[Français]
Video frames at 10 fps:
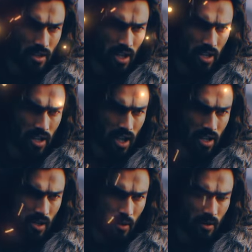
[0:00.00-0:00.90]
Les
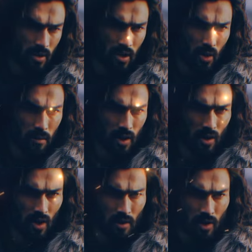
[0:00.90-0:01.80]
générations futures
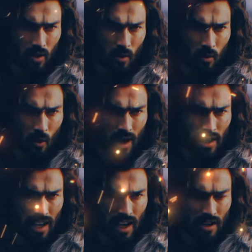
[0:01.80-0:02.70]
parleront de nous, moi et
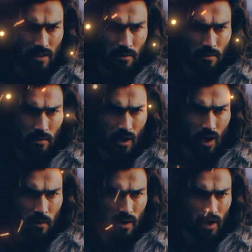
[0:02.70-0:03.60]
les uns,
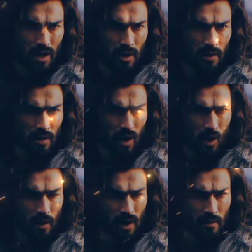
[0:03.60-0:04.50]
comme ceux qui ont
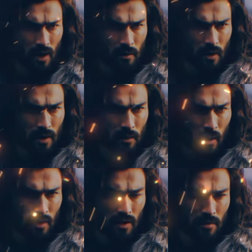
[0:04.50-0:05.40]
secoué les fondements du
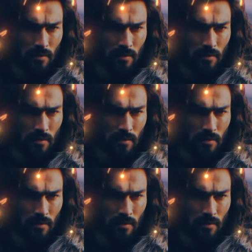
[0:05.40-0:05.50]
monde.